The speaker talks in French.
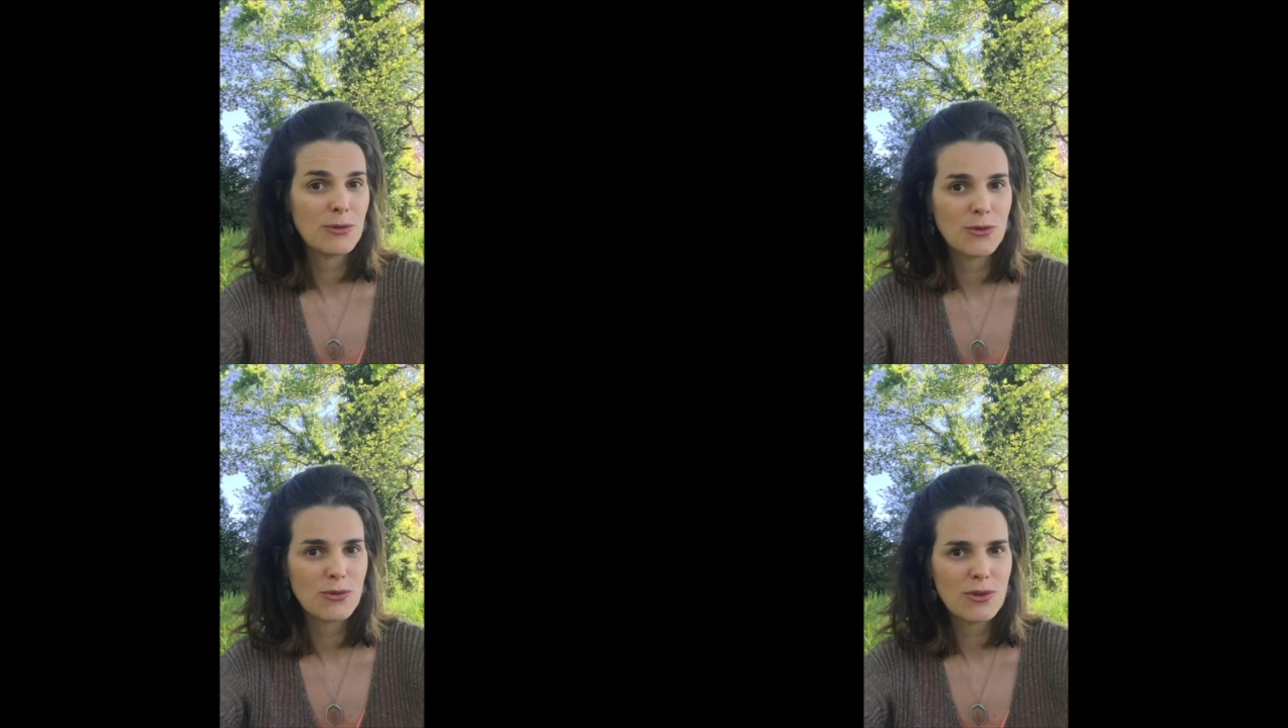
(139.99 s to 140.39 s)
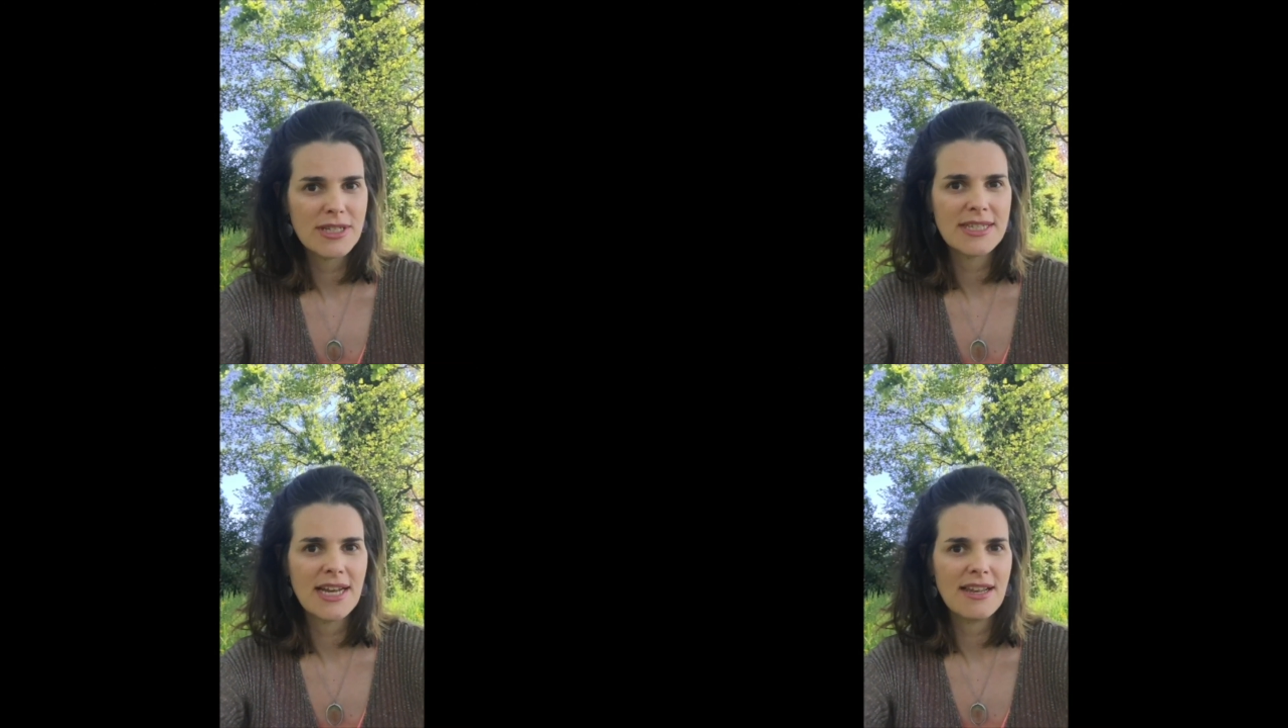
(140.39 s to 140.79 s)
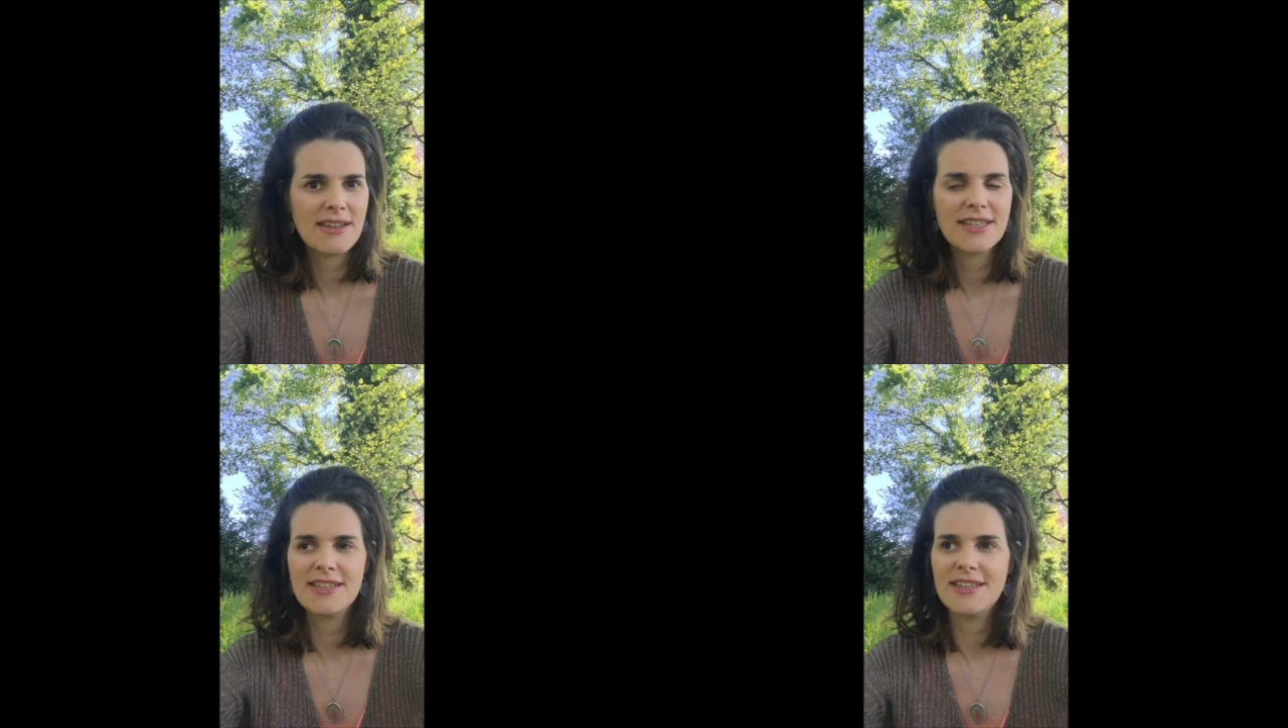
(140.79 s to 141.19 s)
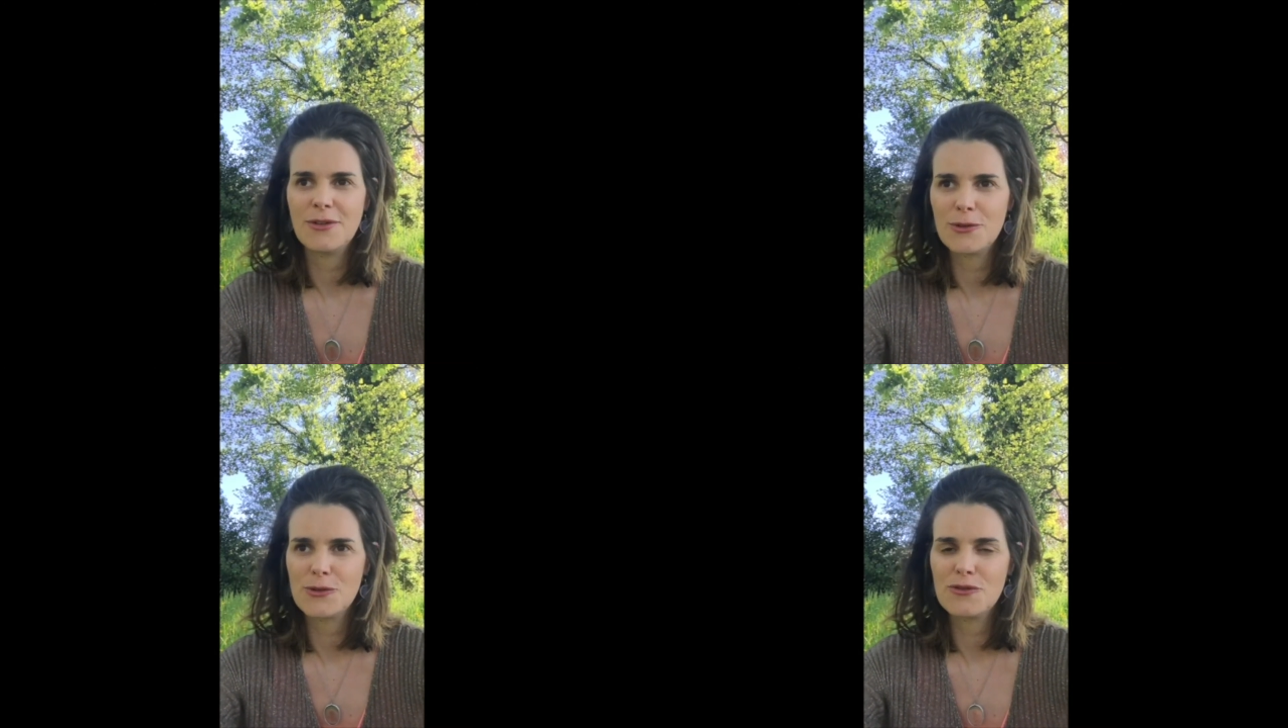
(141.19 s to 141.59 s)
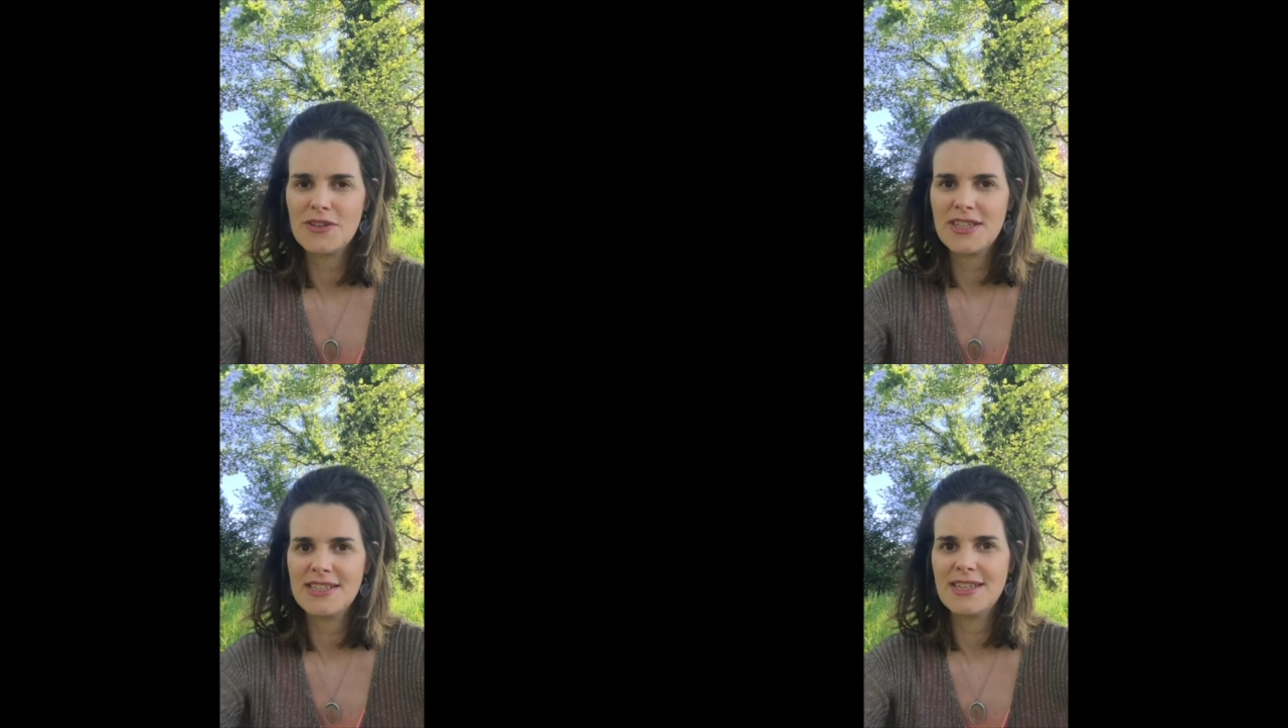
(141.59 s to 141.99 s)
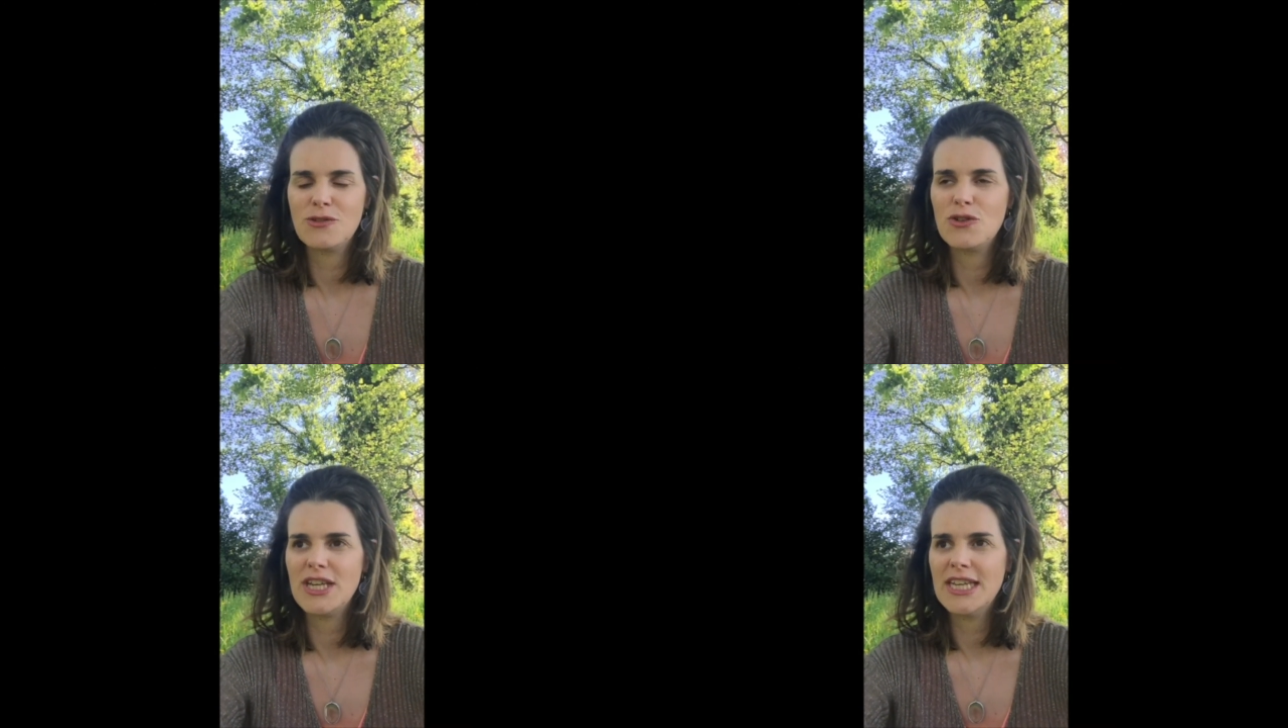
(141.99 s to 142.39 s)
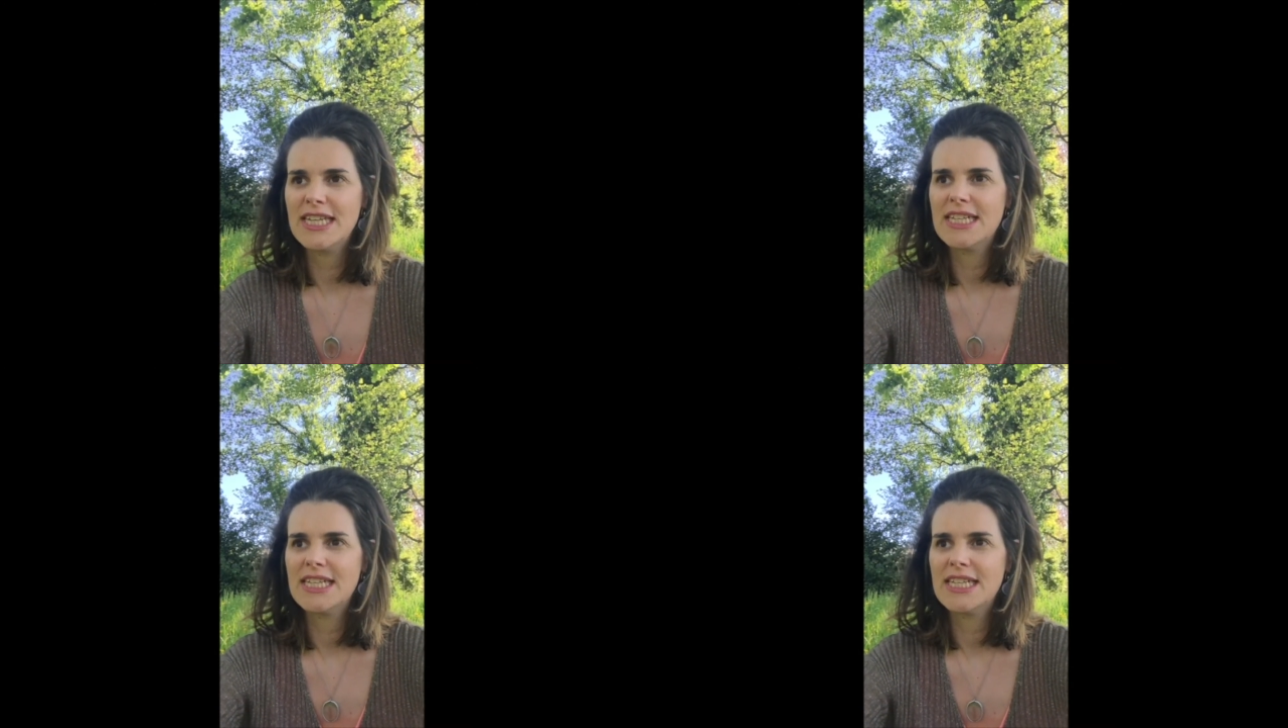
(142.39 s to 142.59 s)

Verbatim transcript: du tout les salles qui recevaient des ateliers.